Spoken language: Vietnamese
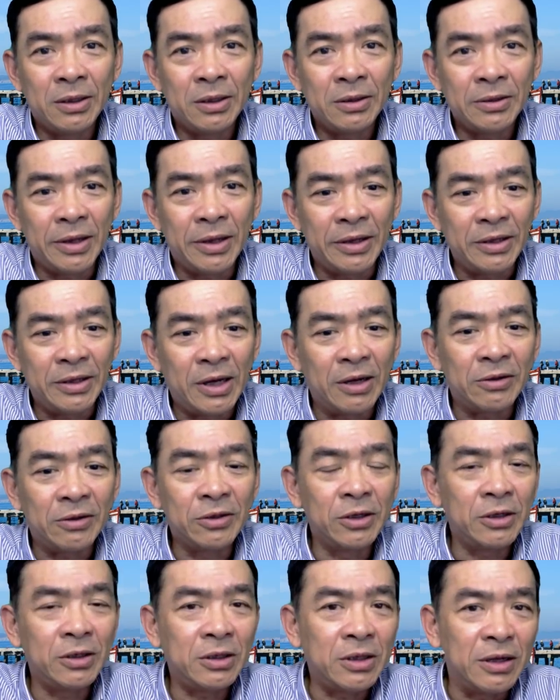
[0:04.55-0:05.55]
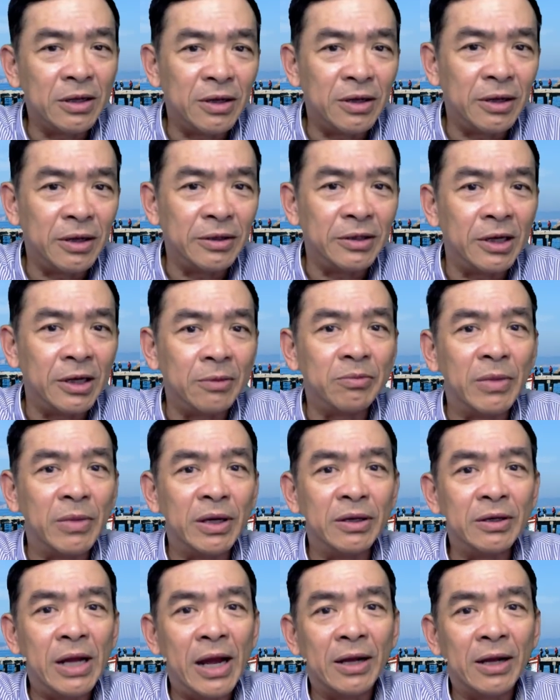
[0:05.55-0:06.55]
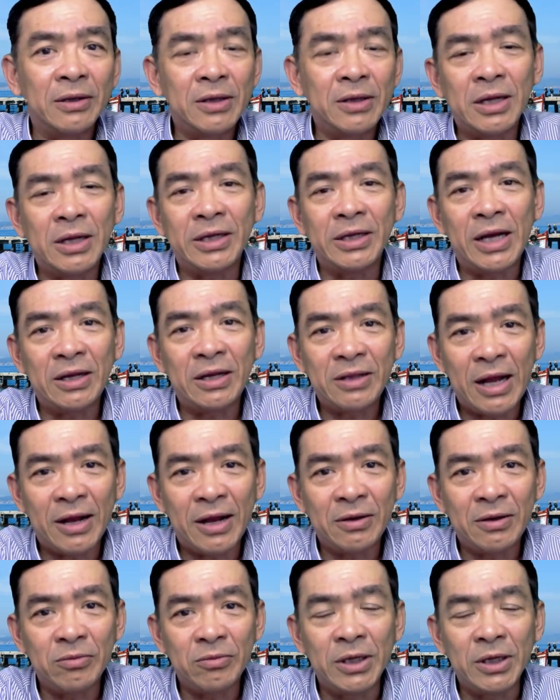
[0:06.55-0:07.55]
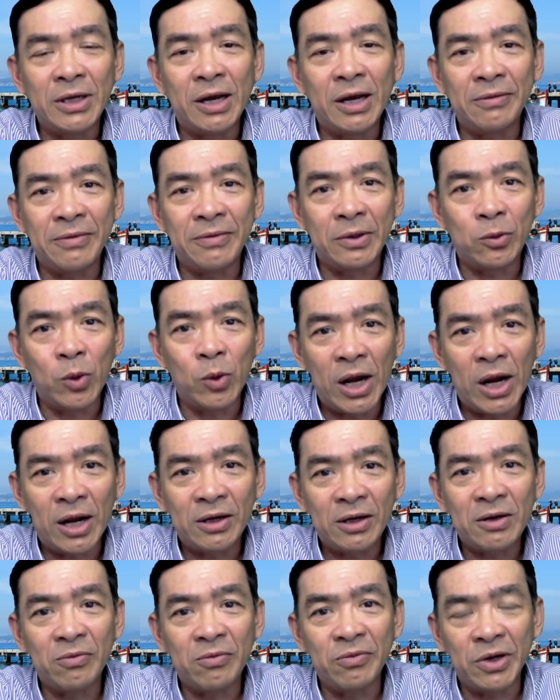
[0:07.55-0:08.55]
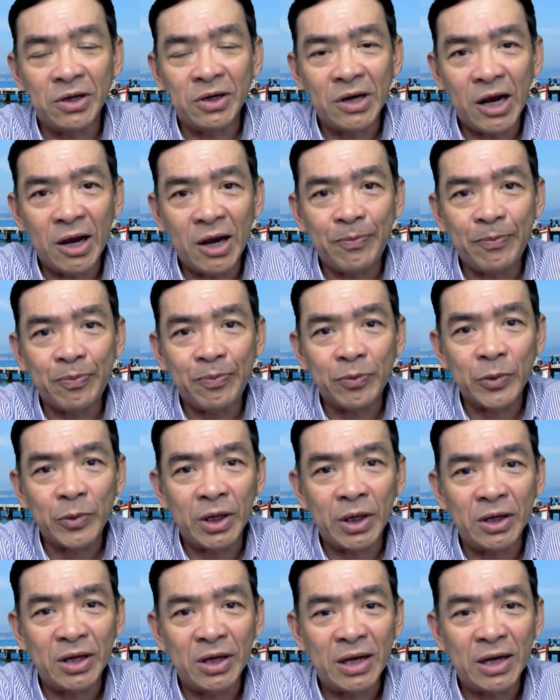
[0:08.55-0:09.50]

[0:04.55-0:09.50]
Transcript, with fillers: Thì à, trước cái tình hình dịch bệnh đang rất là gia tăng trong những ngày vừa qua ở trong Việt Nam thì à,